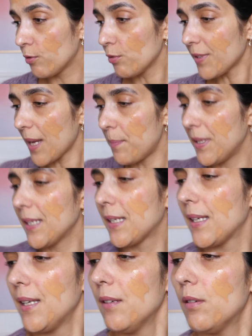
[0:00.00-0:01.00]
tout
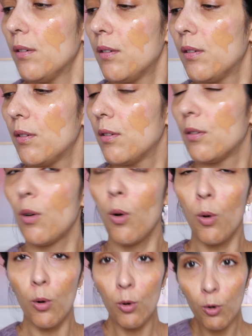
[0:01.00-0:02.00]
appliquer
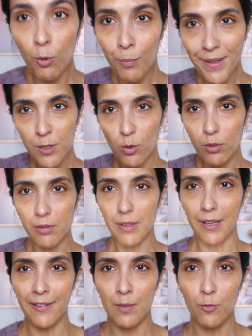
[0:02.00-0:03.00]
au pinceau
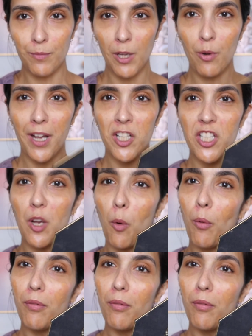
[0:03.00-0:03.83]
avec mon miroir géant.